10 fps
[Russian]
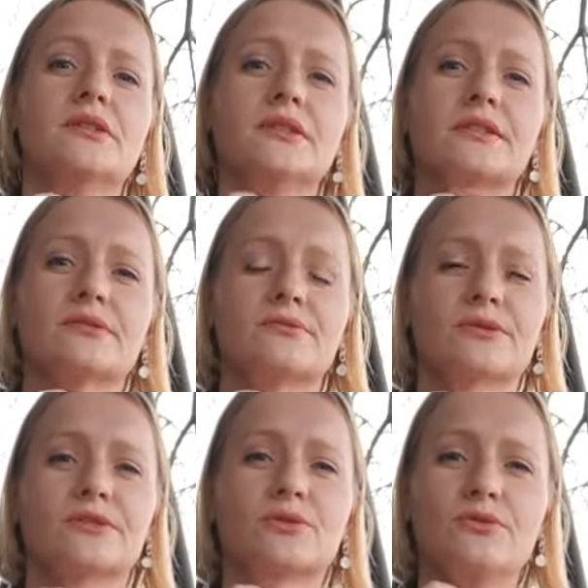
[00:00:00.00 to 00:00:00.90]
Если
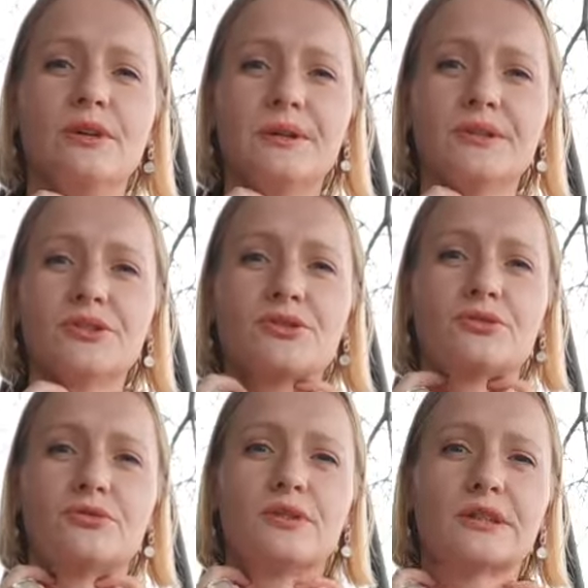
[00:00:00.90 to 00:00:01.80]
вы уверены,
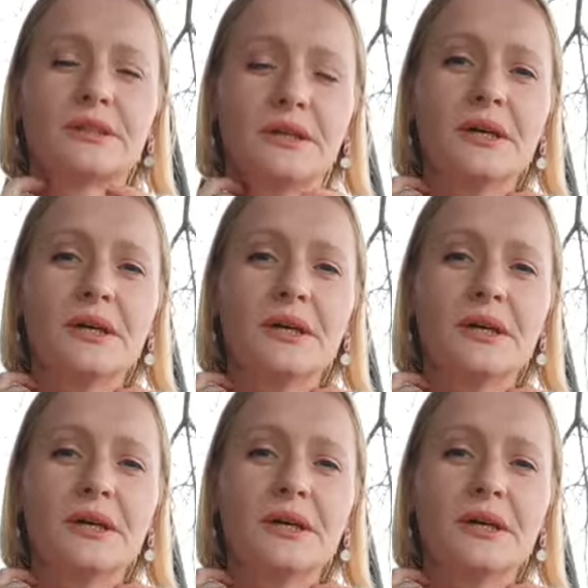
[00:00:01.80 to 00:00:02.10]
что у вас